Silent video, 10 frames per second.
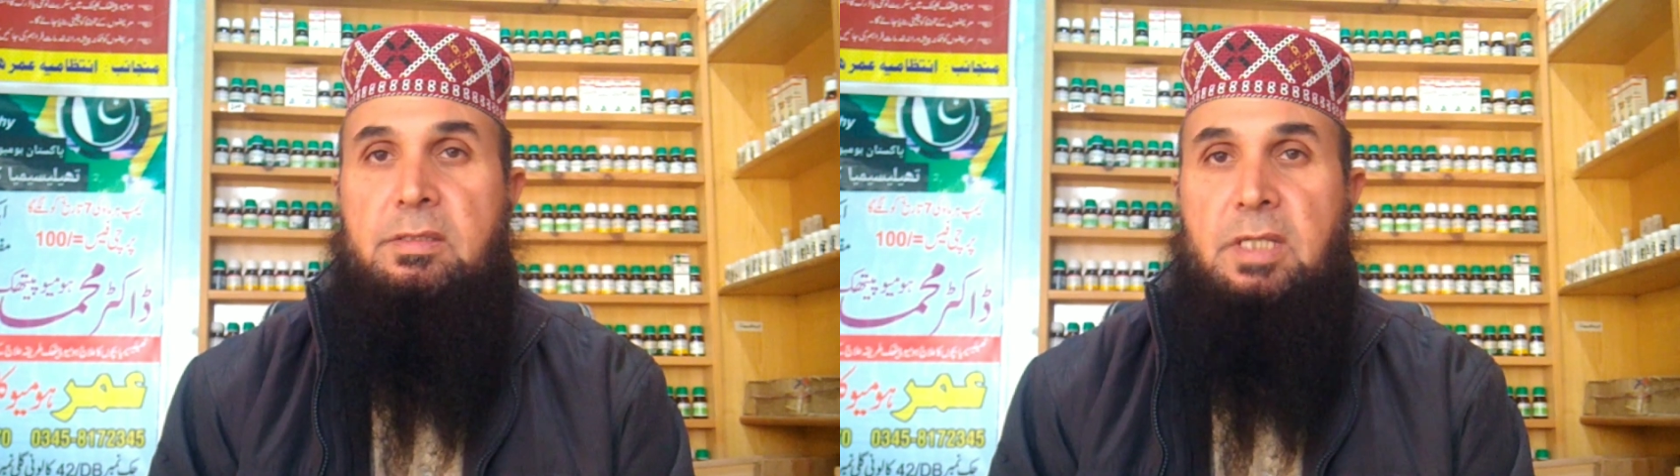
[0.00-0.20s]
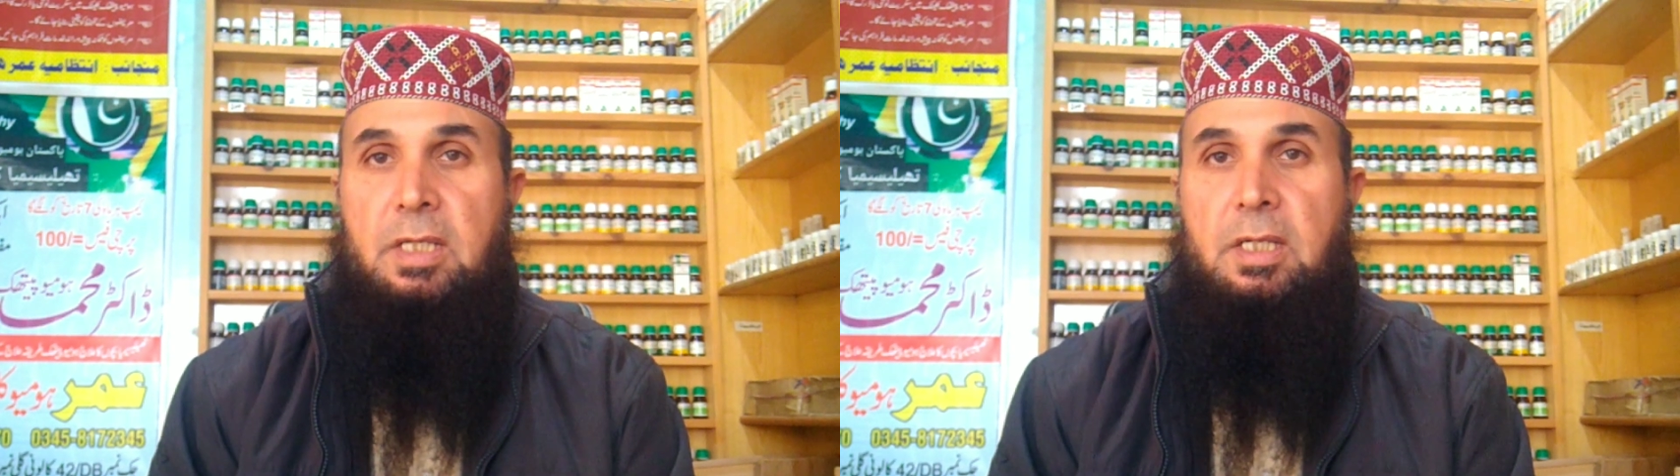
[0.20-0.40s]

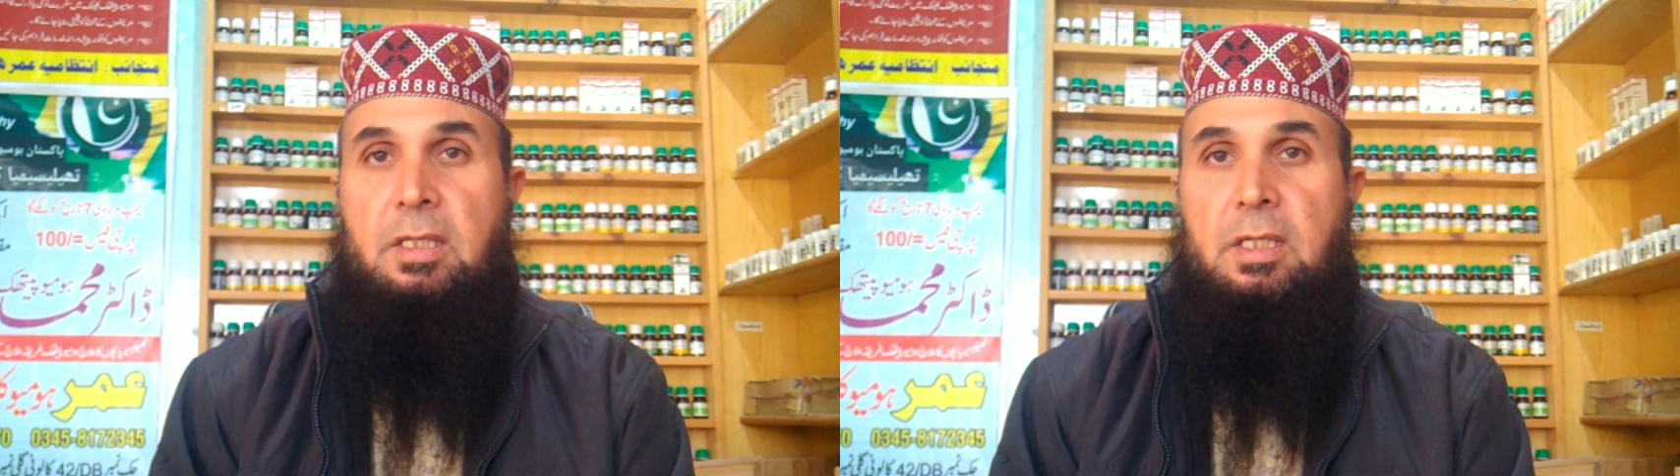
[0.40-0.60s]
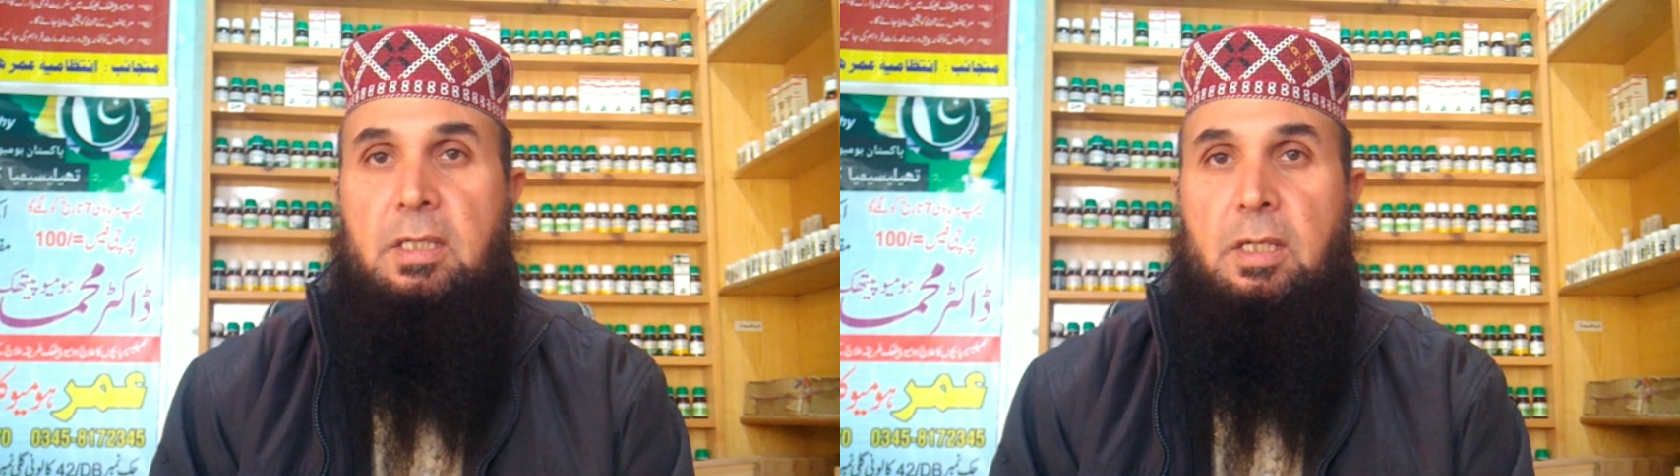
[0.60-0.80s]

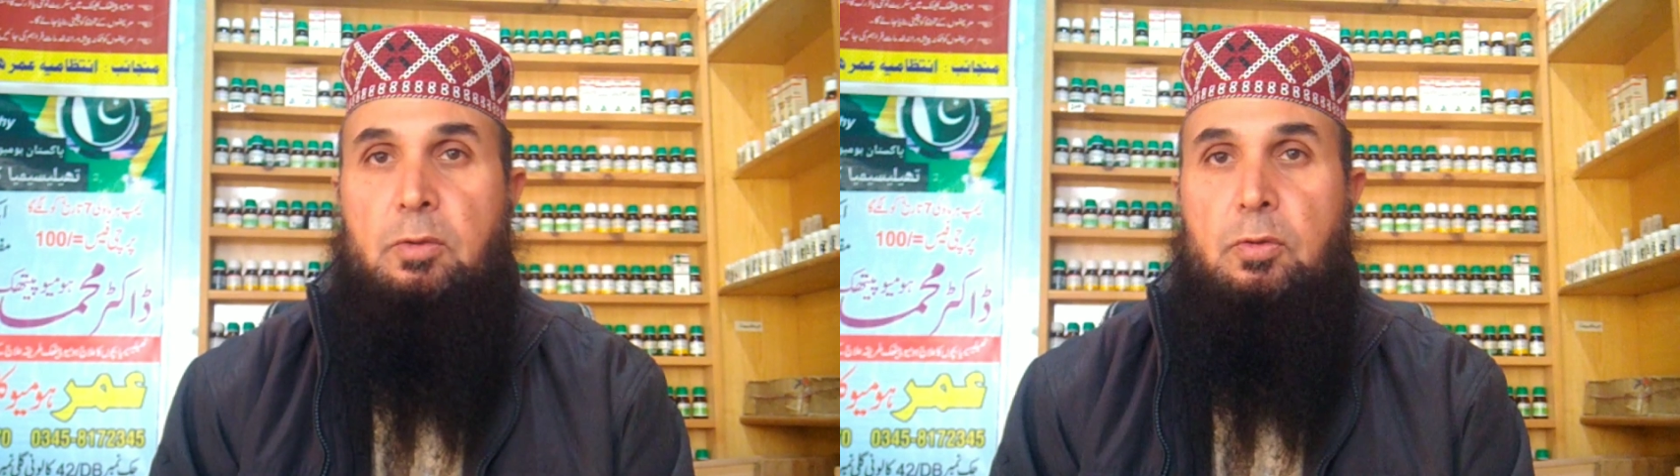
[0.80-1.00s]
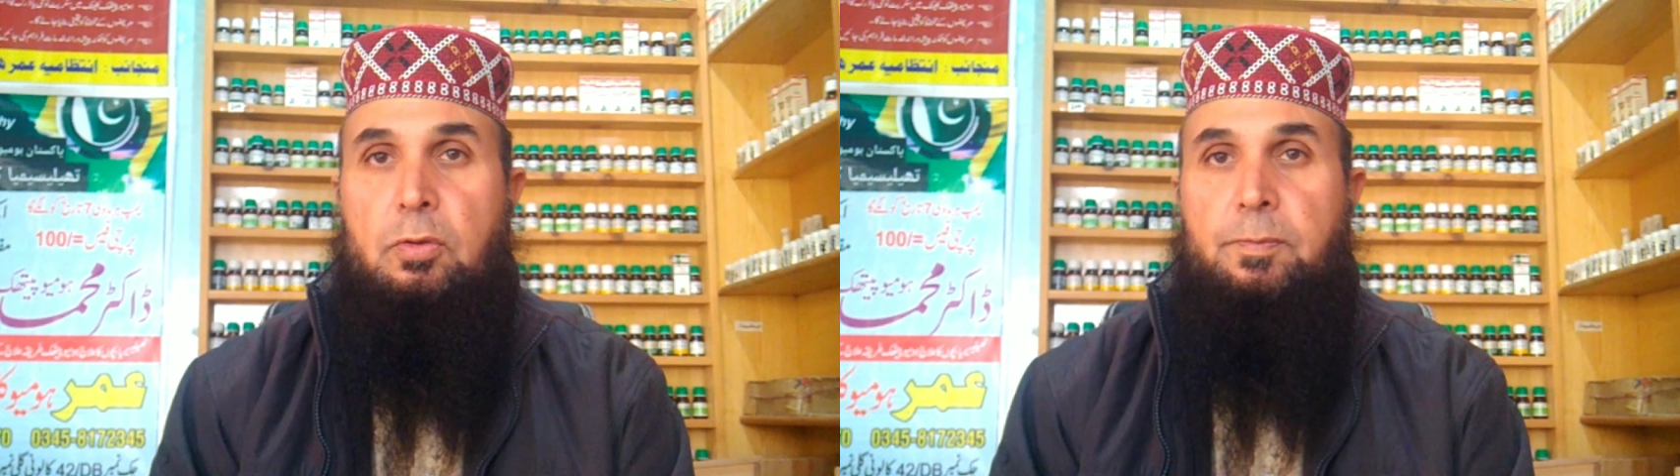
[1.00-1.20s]
ज़्यादा की ना
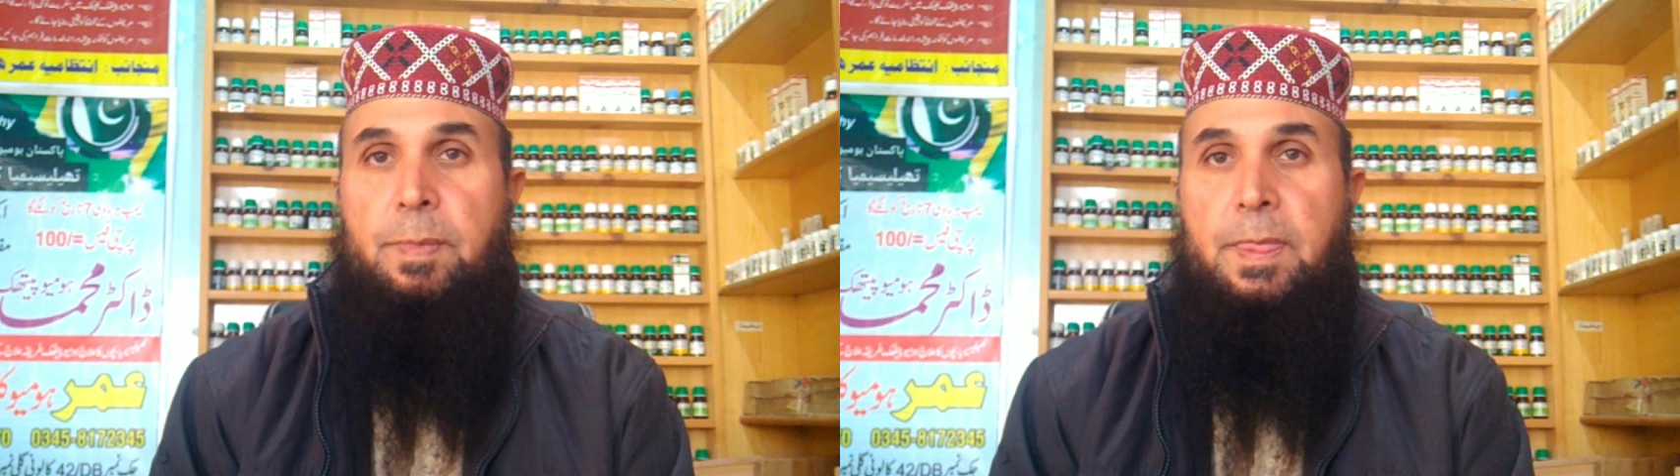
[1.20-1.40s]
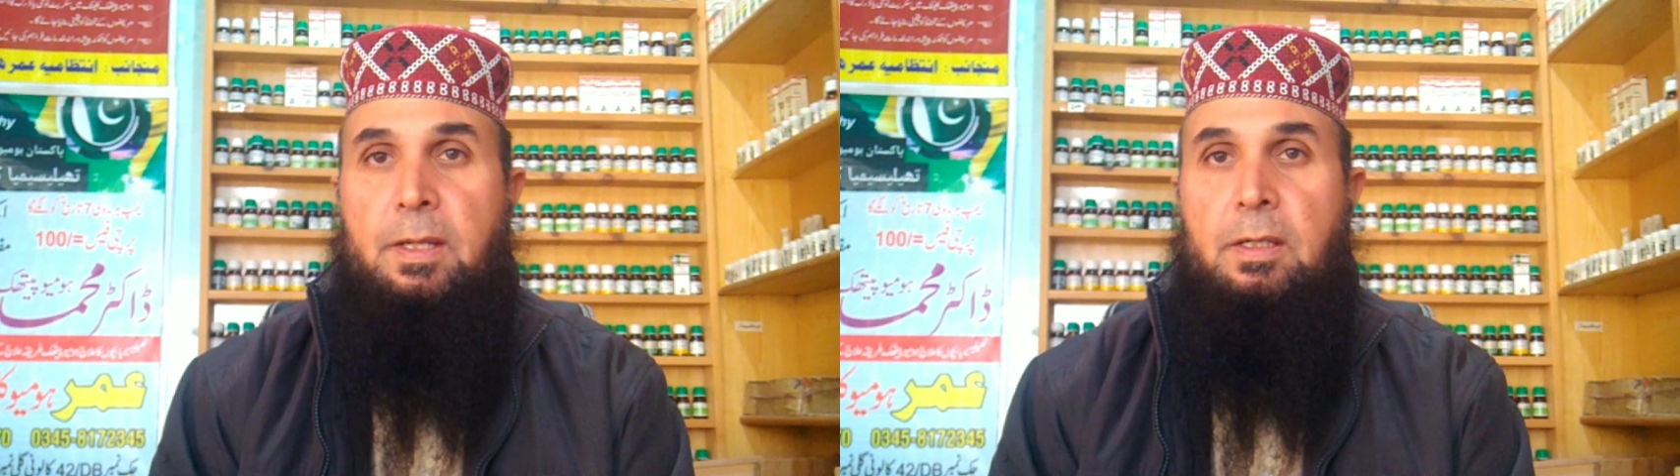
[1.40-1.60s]
हो
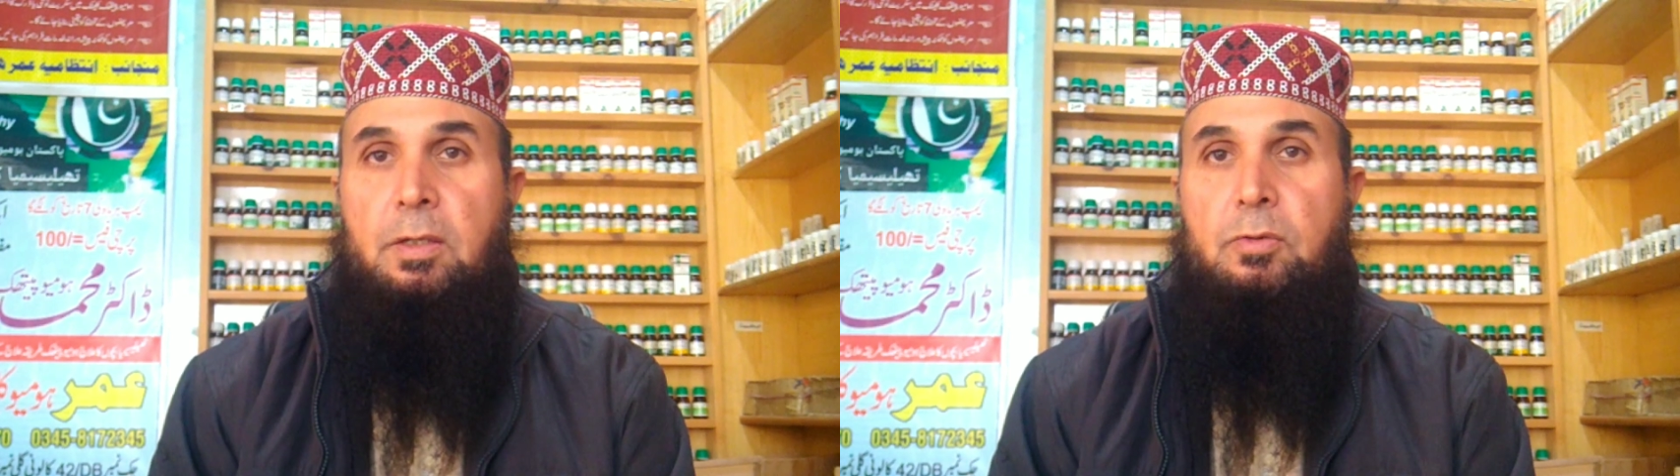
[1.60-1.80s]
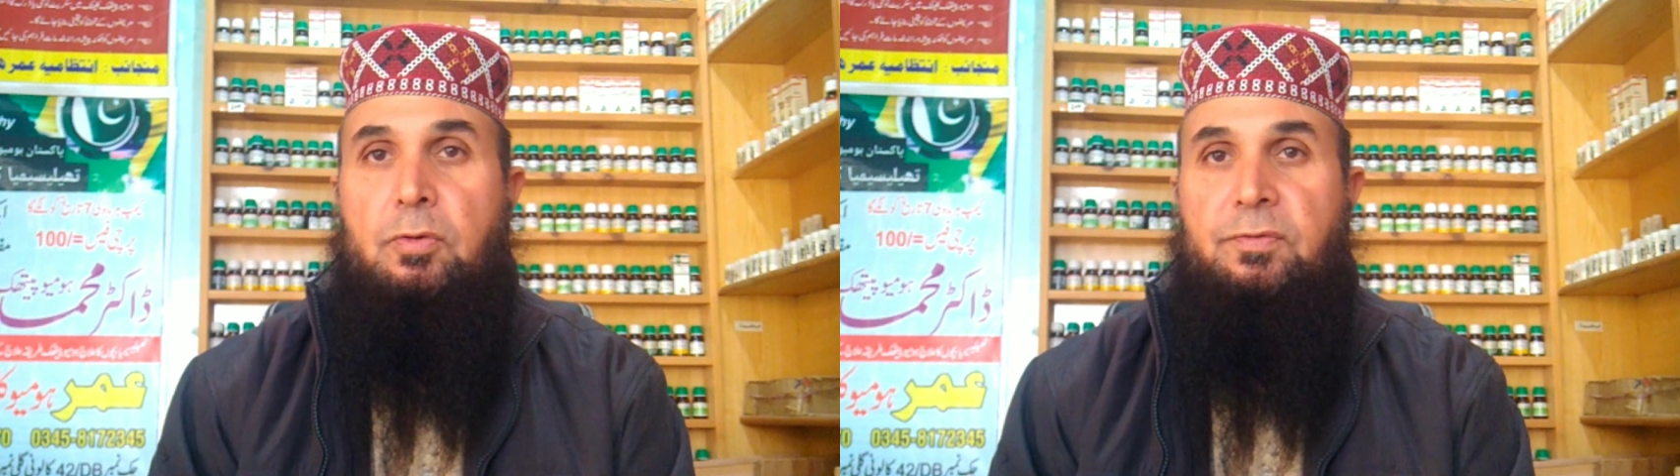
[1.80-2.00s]

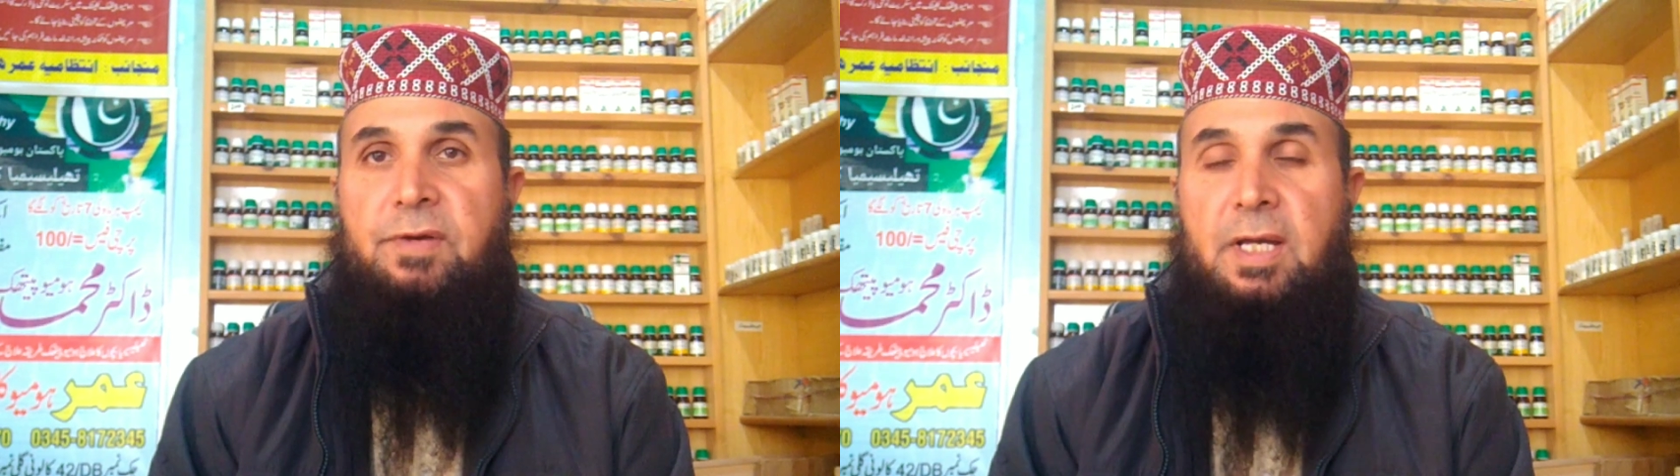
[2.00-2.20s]
तो